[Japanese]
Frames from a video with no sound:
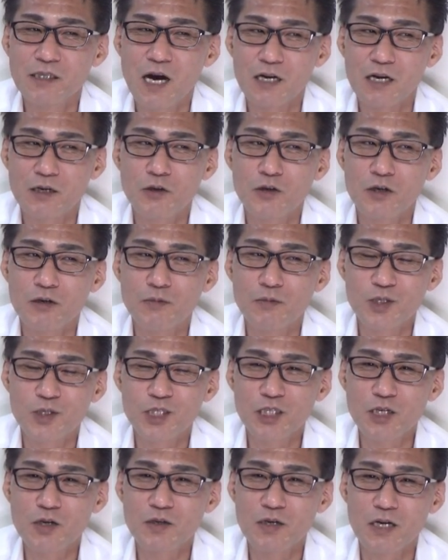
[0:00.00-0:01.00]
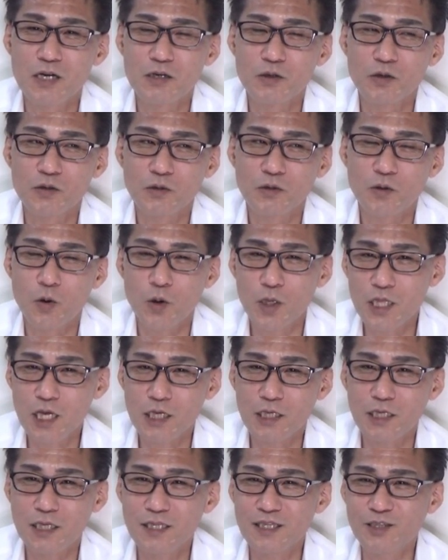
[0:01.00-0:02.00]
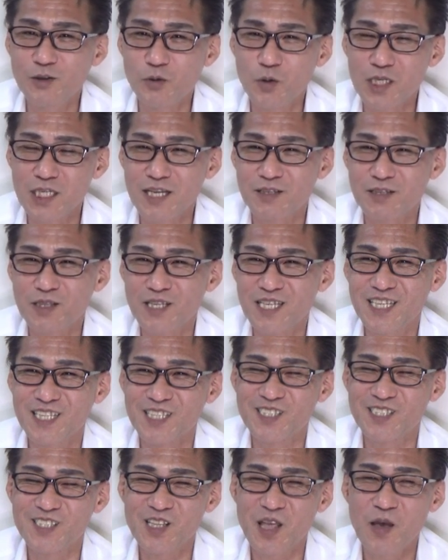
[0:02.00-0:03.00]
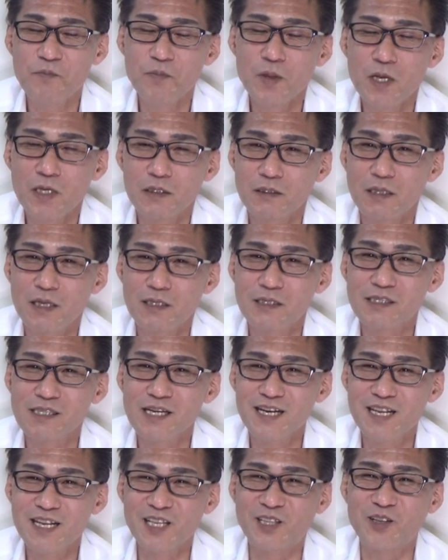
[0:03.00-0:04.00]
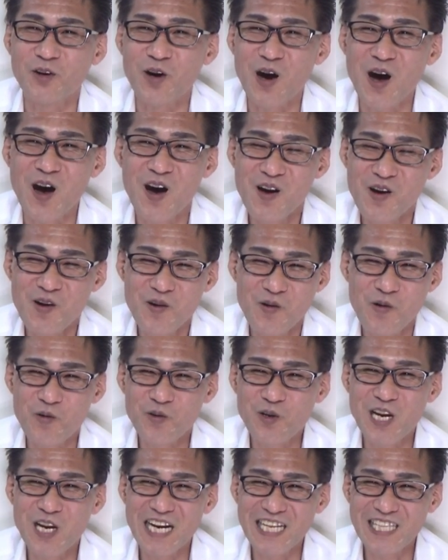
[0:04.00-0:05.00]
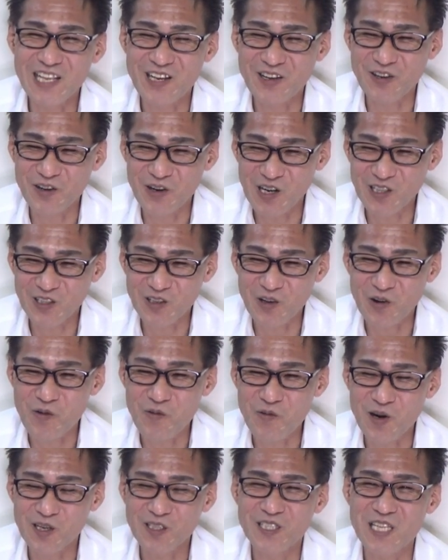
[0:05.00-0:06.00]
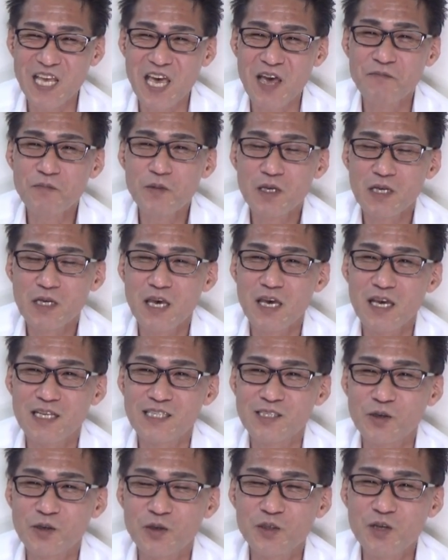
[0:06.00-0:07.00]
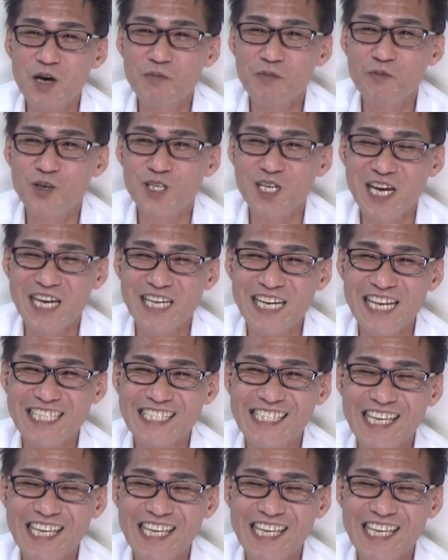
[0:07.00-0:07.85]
あの、もちろん、あの、これで筋トレしてくださいなんつって、鉄アレイとか送られてこられて困るんで、えー、そういうのは申し訳ないんで